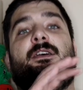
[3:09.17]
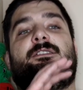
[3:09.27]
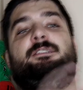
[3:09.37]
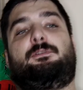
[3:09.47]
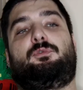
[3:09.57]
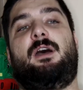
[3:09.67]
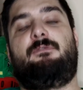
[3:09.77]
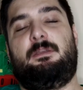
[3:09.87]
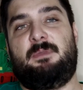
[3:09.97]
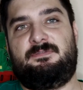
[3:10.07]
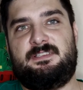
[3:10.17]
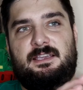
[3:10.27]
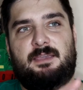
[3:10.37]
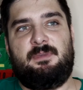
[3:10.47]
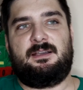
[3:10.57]
с трудовыми
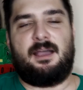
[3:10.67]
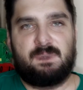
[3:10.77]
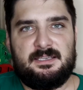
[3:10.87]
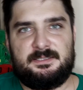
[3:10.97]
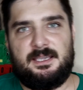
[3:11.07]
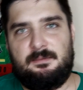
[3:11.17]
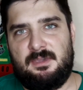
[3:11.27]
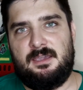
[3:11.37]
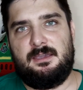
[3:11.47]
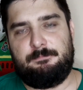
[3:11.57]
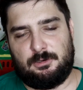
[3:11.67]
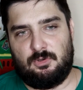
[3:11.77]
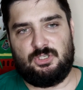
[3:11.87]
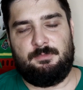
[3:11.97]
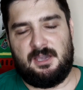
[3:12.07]
всякими комиссиями и
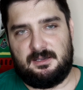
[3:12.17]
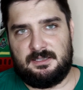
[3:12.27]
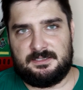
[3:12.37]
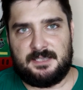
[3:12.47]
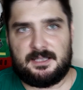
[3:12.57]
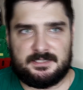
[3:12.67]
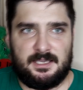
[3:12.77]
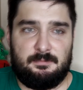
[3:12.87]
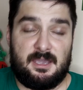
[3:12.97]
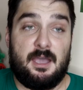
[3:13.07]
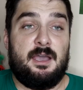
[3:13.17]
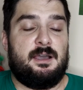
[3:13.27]
прочими организациями,